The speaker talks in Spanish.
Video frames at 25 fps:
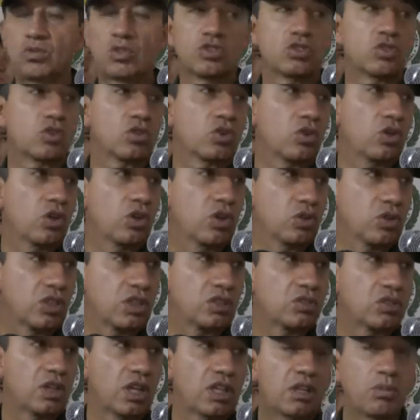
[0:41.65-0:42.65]
Nuestro Código
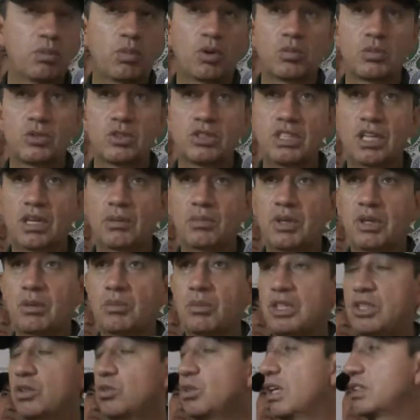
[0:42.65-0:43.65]
Nacional de Policía
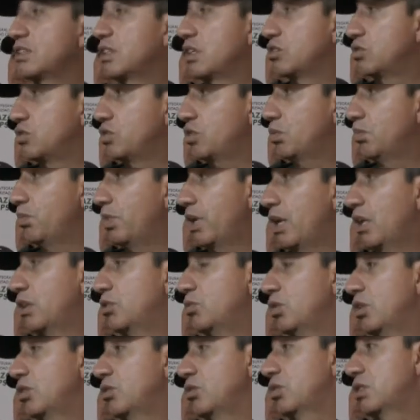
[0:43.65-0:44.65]
permite una sanción para
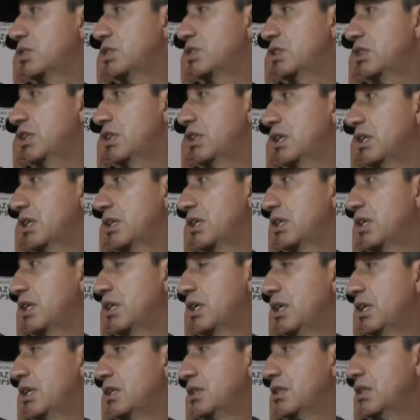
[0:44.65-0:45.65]
el dueño de este,
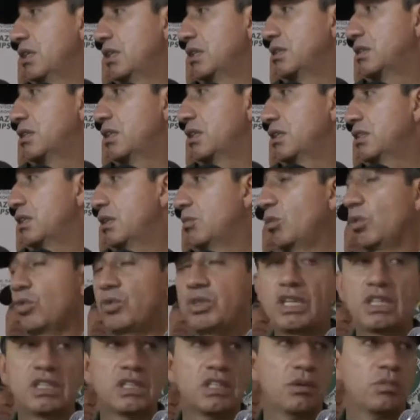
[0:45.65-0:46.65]
de este
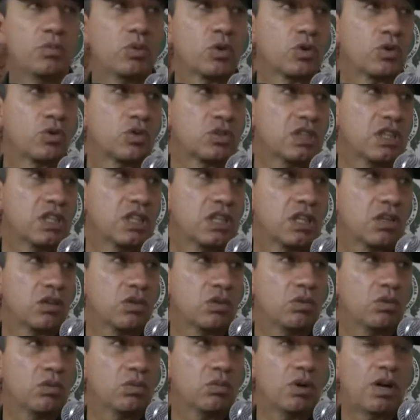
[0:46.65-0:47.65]
semoviente por no
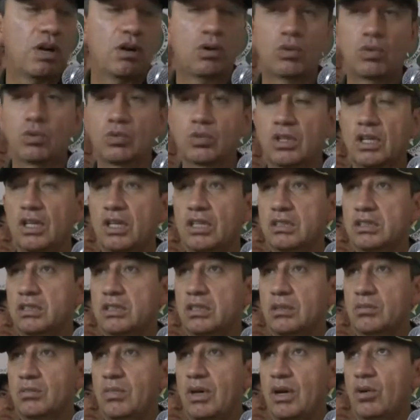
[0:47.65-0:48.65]
tenerlo bajo,
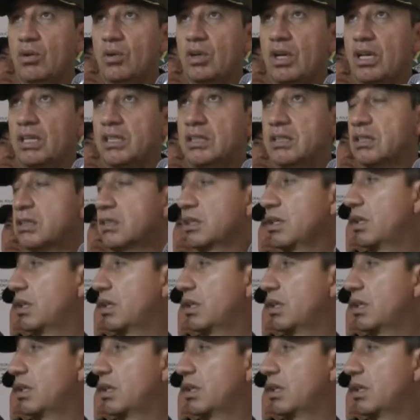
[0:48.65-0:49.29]
unas, bajo las,